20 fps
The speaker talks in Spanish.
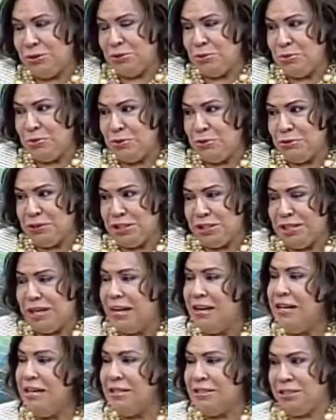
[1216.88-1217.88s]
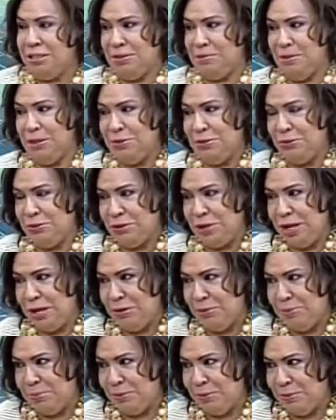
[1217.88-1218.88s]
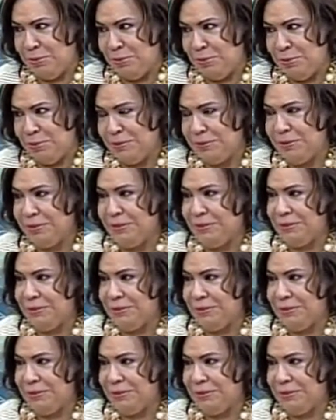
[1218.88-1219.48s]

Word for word: tu música sin mencionar los plomos. Claro,